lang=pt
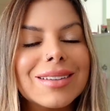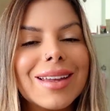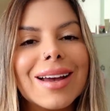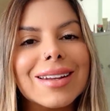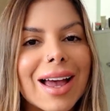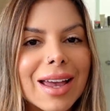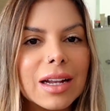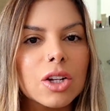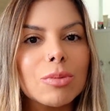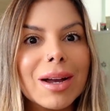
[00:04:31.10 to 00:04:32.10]
internar
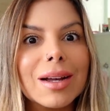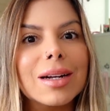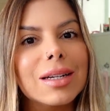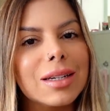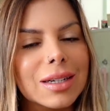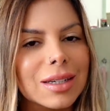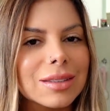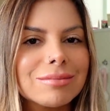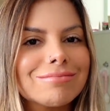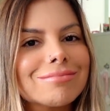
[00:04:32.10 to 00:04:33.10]
ela numa
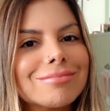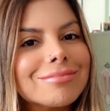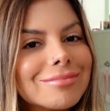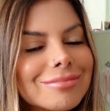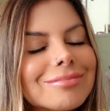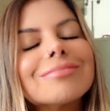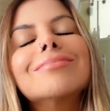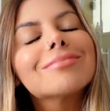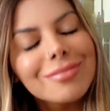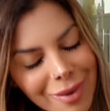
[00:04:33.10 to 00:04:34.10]
clínica.
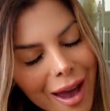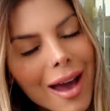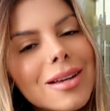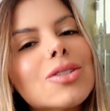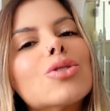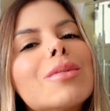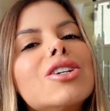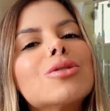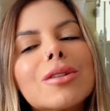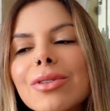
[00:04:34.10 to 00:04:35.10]
É isso
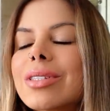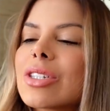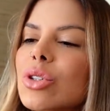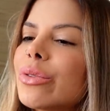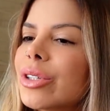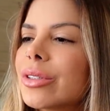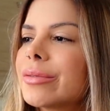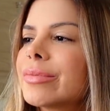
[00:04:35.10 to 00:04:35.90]
mesmo que vocês ouviram.